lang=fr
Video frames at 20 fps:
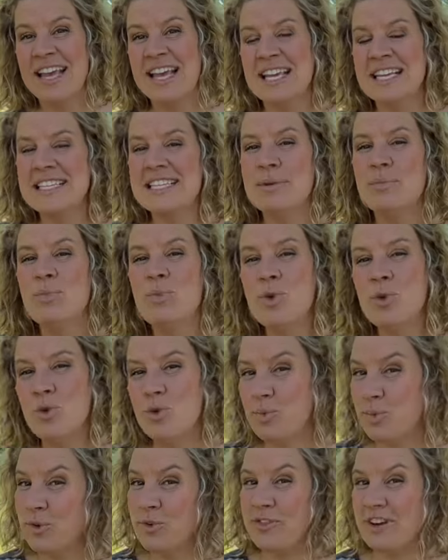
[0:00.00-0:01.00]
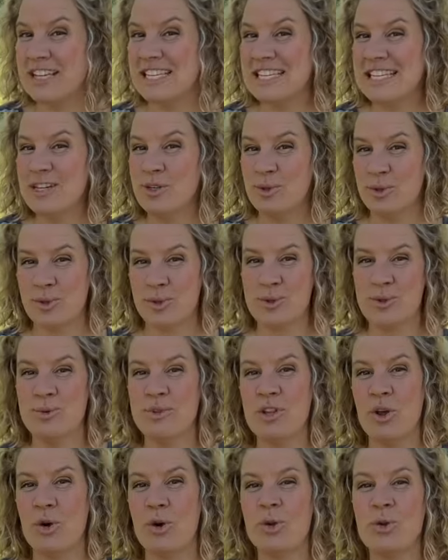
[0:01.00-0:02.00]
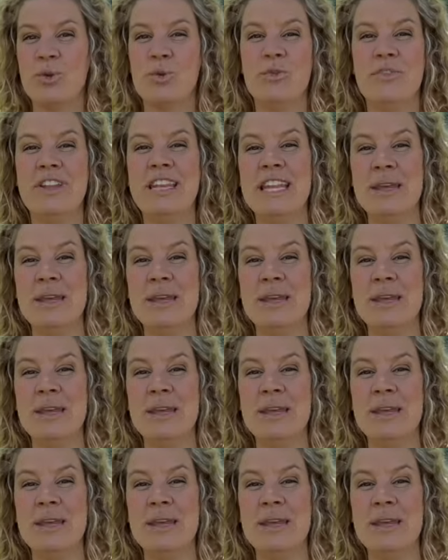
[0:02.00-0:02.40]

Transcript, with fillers: Et c'est beaucoup plus facile aujourd'hui de retrouver